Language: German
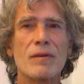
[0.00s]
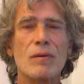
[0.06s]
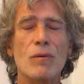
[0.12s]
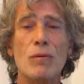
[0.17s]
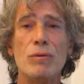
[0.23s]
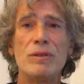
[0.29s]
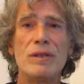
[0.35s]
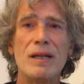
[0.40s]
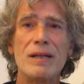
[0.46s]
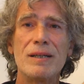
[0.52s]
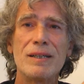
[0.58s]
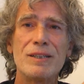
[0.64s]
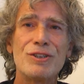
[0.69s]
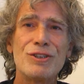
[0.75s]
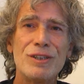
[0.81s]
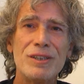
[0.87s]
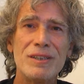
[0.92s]
Und dann
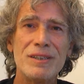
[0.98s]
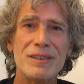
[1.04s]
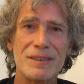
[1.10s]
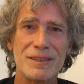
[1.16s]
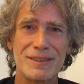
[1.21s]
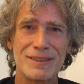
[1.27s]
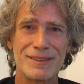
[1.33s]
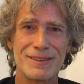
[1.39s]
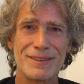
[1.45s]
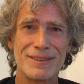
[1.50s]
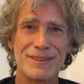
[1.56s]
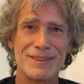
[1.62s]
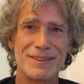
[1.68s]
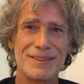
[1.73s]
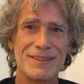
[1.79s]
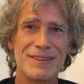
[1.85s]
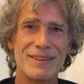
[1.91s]
geschieht es.
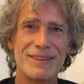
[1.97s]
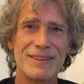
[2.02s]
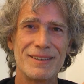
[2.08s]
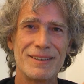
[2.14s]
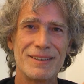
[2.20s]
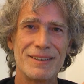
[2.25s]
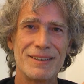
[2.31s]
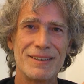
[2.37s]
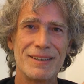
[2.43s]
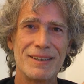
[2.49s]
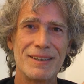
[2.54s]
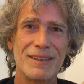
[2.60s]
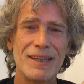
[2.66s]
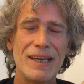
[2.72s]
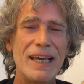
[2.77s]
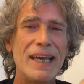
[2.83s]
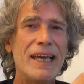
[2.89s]

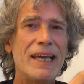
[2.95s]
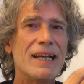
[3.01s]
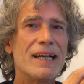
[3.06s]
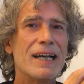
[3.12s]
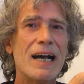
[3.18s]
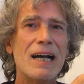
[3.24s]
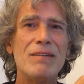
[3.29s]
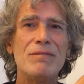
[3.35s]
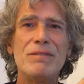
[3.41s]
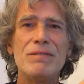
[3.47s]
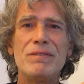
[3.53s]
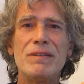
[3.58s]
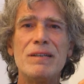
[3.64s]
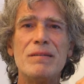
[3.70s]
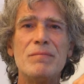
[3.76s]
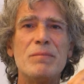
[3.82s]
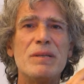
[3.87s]
Egal wie
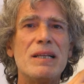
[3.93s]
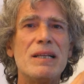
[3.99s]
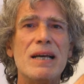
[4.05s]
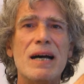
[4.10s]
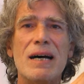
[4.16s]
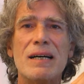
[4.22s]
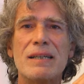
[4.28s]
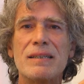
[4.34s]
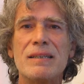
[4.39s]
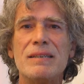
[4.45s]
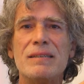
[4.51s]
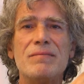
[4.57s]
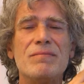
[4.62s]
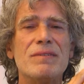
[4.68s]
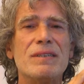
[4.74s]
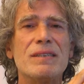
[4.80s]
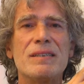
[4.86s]
viele Milliarden
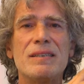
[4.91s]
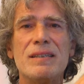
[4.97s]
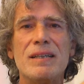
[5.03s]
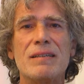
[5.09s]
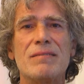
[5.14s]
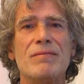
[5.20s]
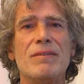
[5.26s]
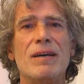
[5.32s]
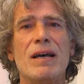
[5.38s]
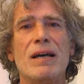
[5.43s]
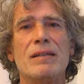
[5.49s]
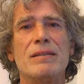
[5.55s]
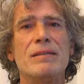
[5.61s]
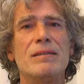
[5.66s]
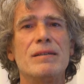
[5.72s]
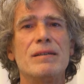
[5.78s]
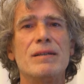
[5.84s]
investiert
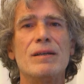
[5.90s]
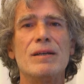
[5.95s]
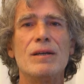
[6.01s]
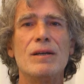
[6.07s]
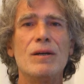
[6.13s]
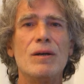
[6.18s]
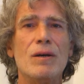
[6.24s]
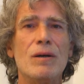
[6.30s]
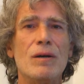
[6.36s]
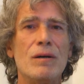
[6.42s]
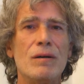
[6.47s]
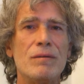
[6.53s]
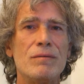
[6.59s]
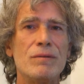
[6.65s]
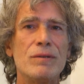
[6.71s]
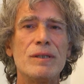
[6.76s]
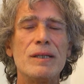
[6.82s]
werden
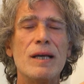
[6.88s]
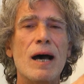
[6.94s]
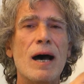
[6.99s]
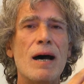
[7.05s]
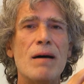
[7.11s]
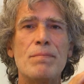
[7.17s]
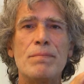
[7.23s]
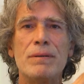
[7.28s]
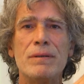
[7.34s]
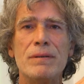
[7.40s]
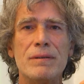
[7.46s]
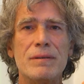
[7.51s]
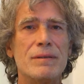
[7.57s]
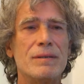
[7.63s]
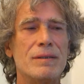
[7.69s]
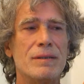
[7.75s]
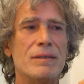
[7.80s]
für die Hub
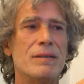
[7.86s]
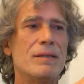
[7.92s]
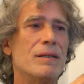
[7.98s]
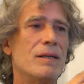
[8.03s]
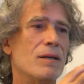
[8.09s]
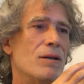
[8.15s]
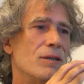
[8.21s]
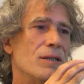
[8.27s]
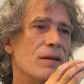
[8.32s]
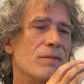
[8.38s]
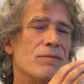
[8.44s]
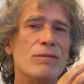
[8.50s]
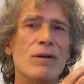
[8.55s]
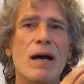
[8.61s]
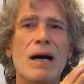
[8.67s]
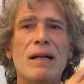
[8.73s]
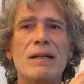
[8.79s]
oder
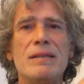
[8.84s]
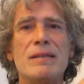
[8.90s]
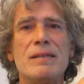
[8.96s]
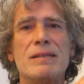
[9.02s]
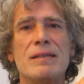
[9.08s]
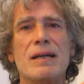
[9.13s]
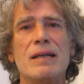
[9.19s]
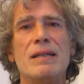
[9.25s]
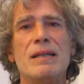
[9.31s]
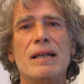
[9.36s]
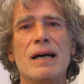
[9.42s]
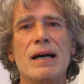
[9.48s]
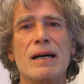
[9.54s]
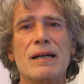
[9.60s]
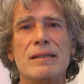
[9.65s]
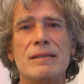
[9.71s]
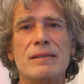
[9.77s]
für all diese
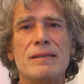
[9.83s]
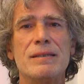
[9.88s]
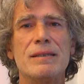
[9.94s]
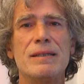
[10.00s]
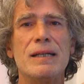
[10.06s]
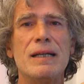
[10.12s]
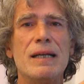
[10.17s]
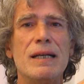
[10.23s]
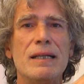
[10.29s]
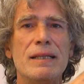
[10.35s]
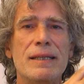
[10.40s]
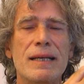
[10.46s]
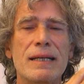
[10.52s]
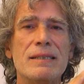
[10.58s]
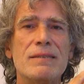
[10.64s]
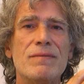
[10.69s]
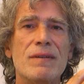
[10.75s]
Anlagen,
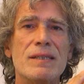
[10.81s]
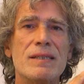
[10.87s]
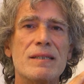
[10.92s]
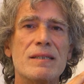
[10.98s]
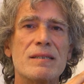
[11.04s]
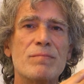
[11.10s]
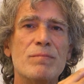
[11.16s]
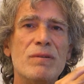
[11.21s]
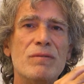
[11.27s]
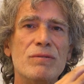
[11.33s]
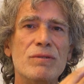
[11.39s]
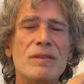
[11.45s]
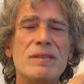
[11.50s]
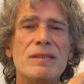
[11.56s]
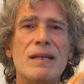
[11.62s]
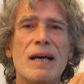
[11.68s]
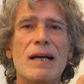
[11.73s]
das, was das
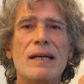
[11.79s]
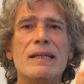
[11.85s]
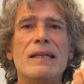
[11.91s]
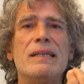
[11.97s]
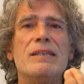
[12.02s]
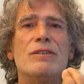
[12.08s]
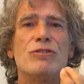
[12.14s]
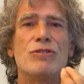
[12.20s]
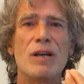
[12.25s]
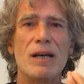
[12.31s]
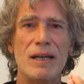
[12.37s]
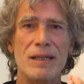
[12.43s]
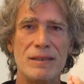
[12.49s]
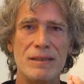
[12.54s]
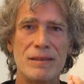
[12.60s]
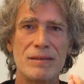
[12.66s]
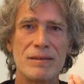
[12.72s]
Bewusstsein
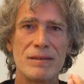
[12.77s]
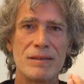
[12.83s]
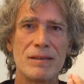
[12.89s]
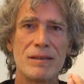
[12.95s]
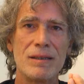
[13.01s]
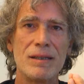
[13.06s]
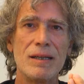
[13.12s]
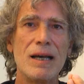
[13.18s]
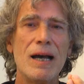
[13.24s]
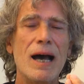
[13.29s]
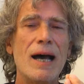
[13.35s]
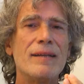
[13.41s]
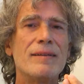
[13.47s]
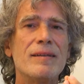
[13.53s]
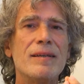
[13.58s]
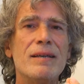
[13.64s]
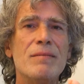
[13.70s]
entscheidet,
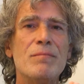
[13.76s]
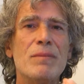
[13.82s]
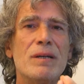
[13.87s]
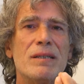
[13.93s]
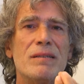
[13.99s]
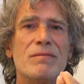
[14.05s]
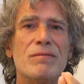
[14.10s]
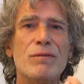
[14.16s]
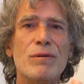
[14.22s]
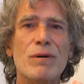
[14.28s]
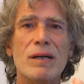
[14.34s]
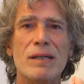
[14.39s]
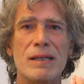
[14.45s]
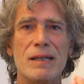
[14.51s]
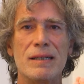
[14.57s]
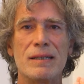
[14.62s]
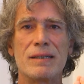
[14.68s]
hat immer den
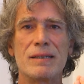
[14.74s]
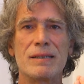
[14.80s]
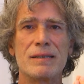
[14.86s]
Vorrang.